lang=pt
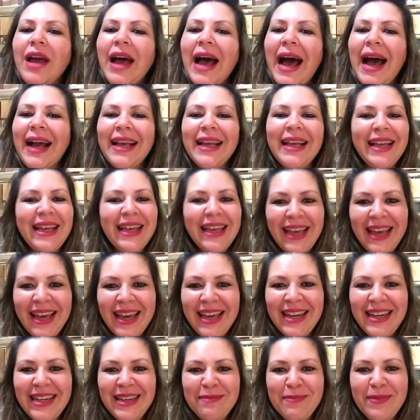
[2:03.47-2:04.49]

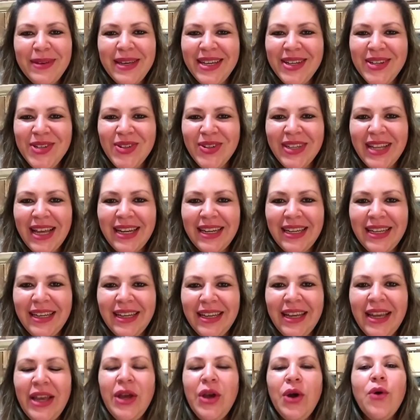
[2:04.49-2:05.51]
aquele beijo
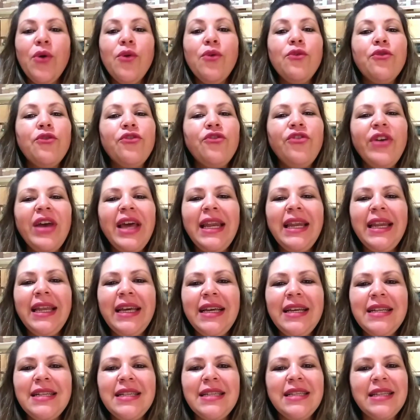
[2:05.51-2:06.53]
dali, um
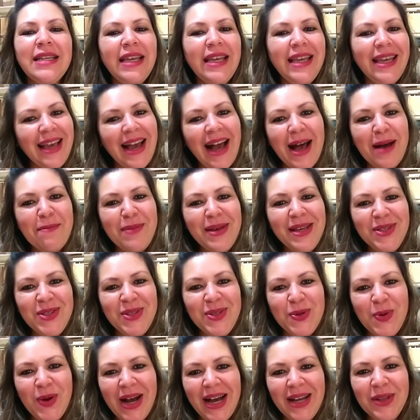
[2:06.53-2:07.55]
feliz e
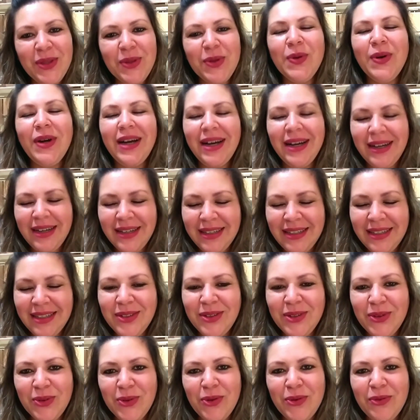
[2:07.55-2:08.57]
abençoado ano
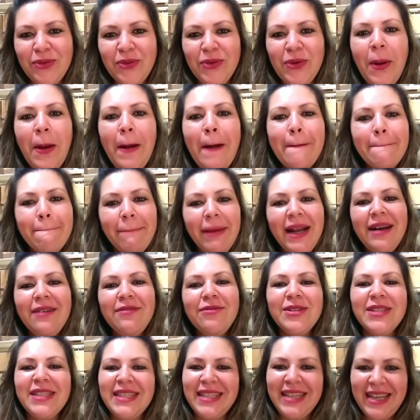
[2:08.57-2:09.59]
novo para
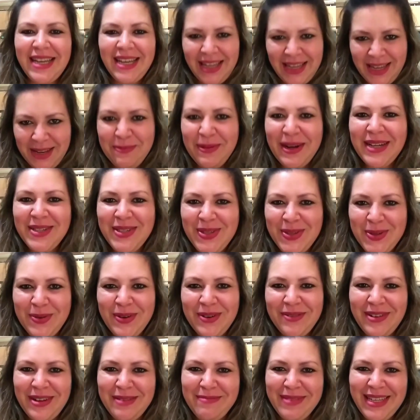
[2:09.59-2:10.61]
você e para sua
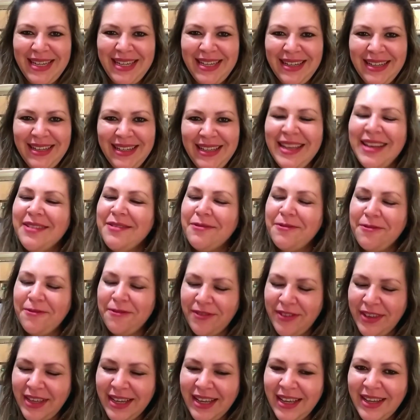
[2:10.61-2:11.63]
família.
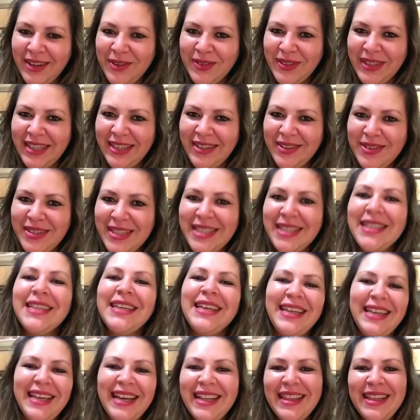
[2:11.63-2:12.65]
Fiquem com Deus
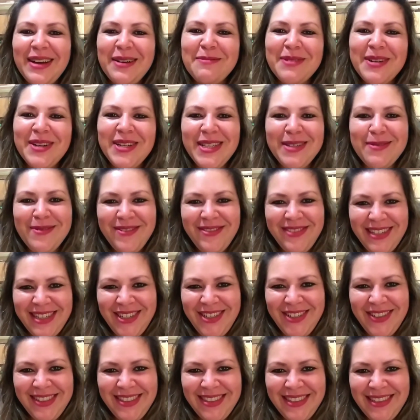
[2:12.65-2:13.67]
e até o próximo
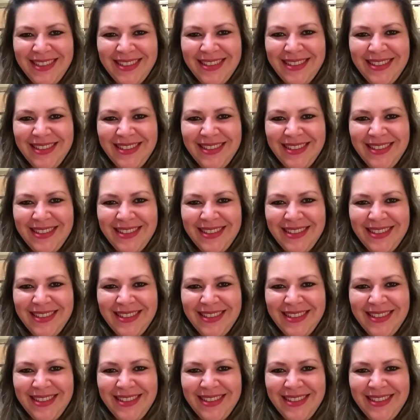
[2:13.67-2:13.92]
vídeo.